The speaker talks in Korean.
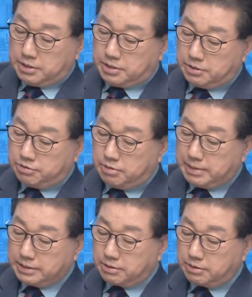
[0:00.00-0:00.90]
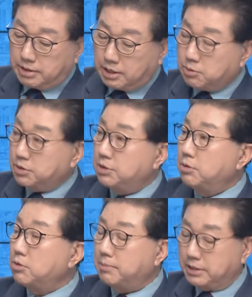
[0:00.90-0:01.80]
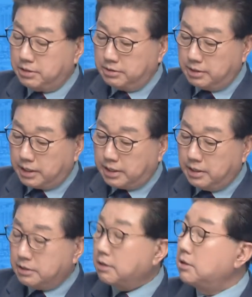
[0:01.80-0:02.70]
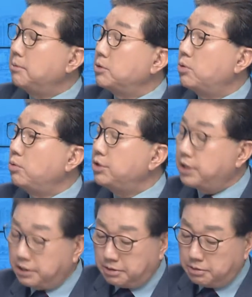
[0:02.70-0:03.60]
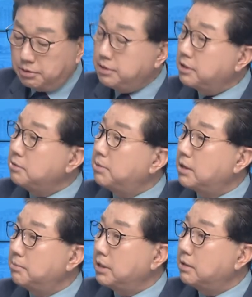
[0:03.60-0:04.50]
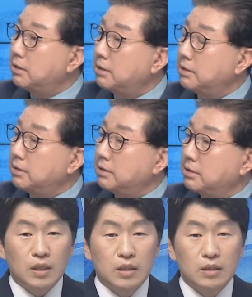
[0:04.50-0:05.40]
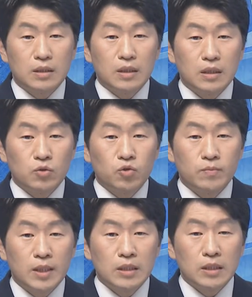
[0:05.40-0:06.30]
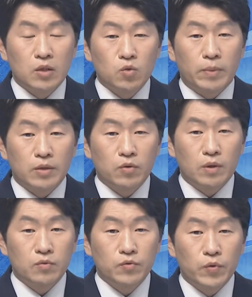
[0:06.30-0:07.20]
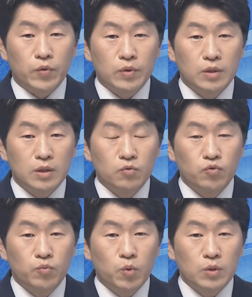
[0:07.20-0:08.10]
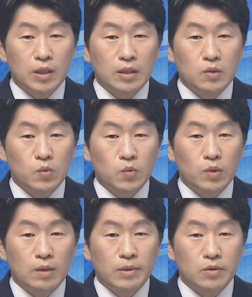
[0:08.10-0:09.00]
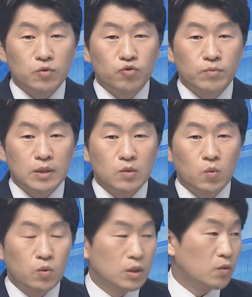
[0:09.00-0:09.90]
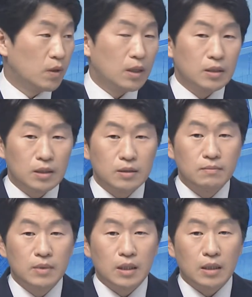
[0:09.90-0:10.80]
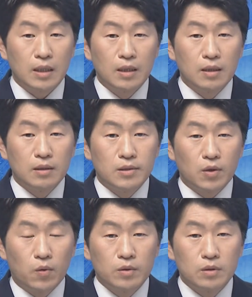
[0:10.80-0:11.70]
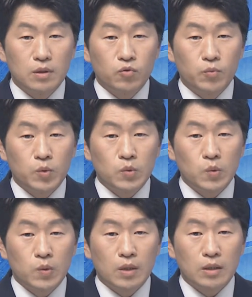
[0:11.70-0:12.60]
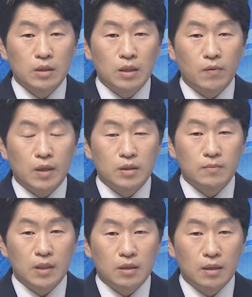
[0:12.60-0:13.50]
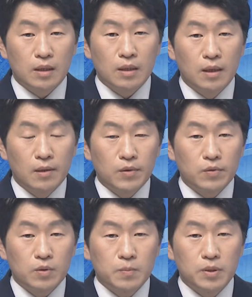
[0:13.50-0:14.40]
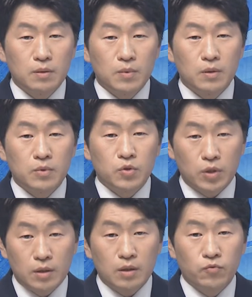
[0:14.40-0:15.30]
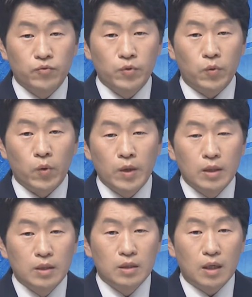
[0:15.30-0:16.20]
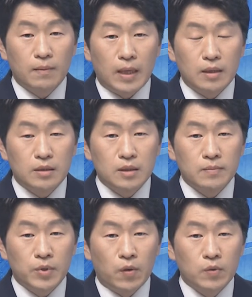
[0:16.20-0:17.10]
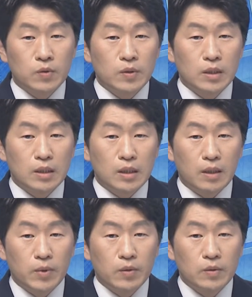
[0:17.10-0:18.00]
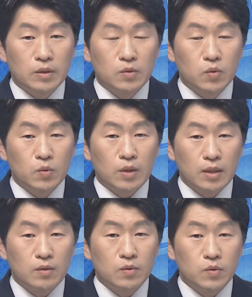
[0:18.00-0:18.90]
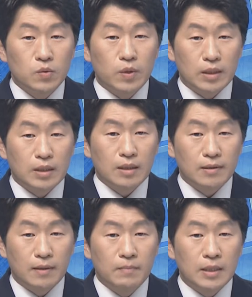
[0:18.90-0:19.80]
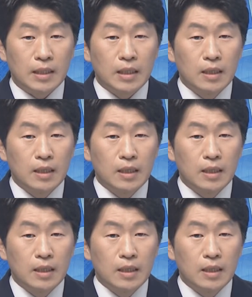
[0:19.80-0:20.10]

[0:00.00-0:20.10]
어, 출마 선언하고 등록도 마쳤는데 자 그러면 송 시장은 언제 등판합니까? 어, 사실상 출마의지는 계속 밝혀왔고요. 시장 후보자의 등록을 하면서 출마는 공식화가 됐습니다. 예. 이제 언제 후보 등록을 하느냐가 관심사인데 현역 프리미엄을 최대한 누리고 이달 말쯤 경선이 끝나면 등록을 할 것으로 예상이 됩니다.